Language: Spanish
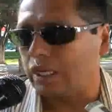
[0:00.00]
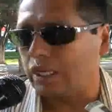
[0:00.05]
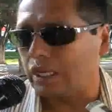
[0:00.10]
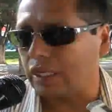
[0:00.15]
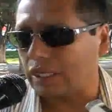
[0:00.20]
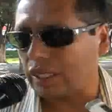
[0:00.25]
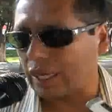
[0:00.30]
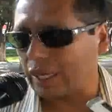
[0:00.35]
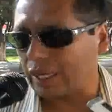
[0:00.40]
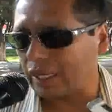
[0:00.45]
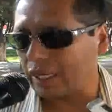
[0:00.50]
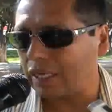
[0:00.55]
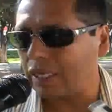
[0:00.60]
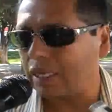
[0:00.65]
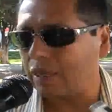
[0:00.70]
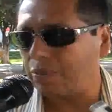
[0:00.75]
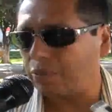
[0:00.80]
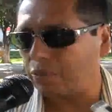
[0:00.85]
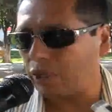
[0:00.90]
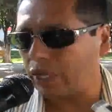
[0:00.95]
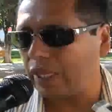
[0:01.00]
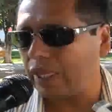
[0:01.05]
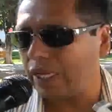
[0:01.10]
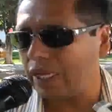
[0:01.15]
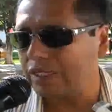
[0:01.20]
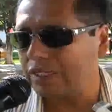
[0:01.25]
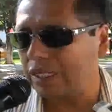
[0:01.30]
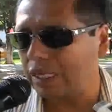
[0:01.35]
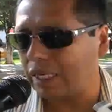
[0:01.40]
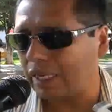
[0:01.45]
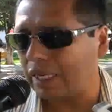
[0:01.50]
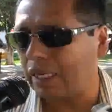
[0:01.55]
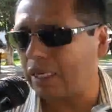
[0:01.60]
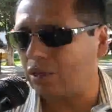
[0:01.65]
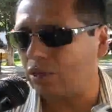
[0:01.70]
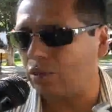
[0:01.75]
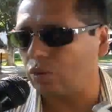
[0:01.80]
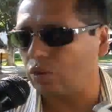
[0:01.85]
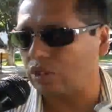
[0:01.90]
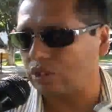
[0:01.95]
y de ahí que pueda
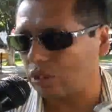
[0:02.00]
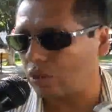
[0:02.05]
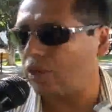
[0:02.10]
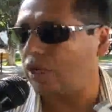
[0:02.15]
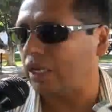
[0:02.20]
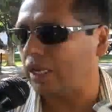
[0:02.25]
salir nuestro